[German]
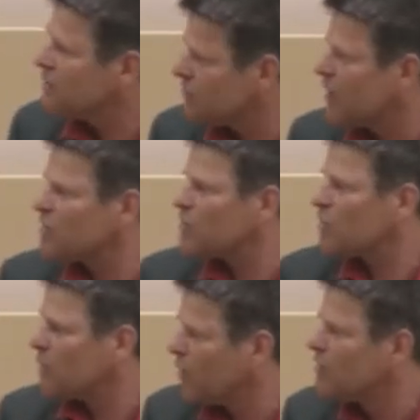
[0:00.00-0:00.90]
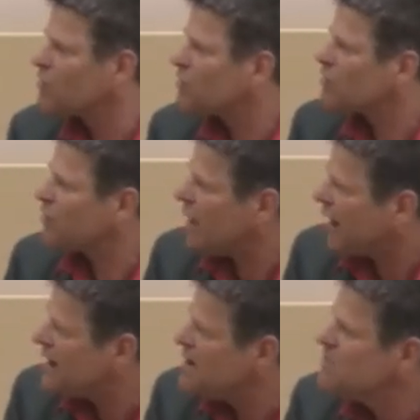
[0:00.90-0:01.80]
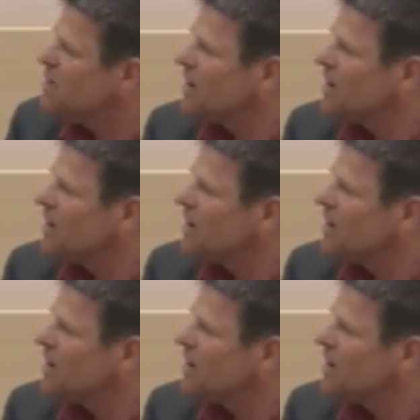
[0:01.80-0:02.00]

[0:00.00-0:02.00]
was uns vor allem